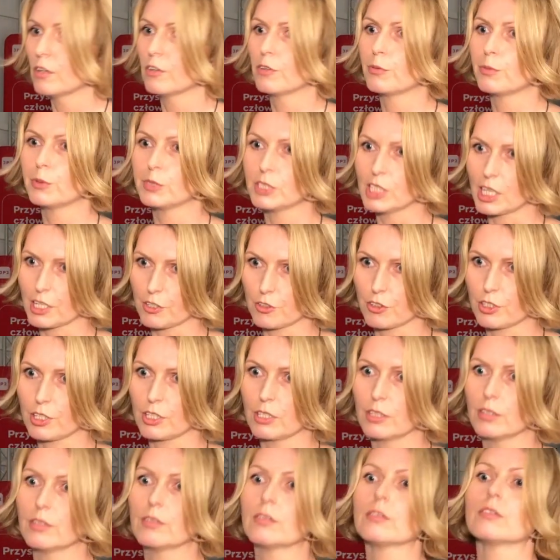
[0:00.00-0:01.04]
w
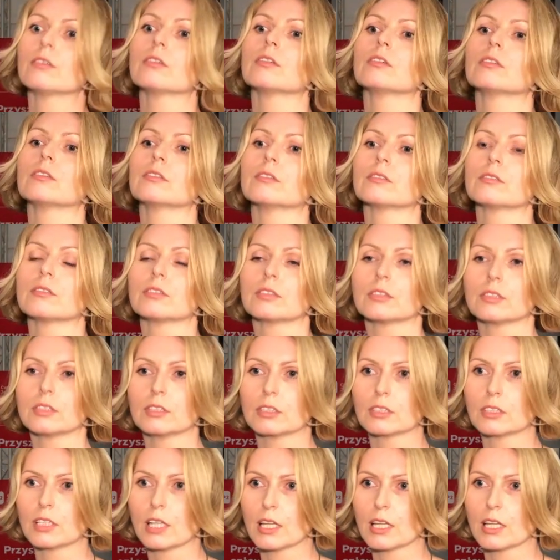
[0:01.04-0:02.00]
prasie y,